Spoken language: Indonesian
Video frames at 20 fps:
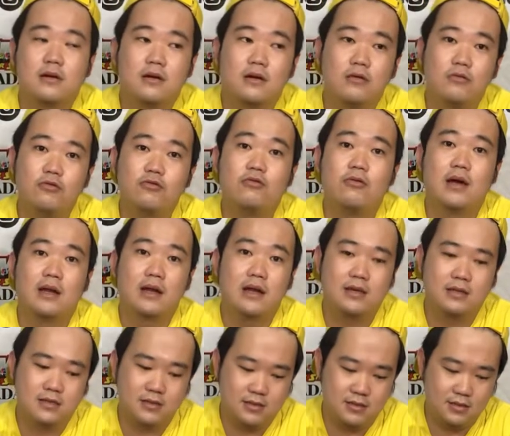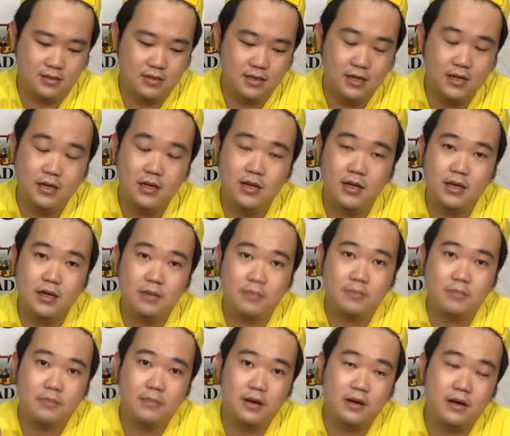keuntungan guys jadi
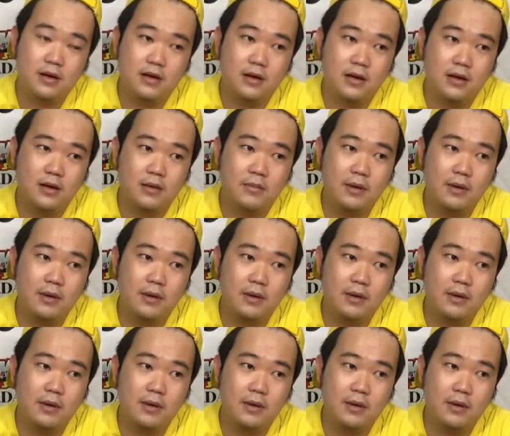eh,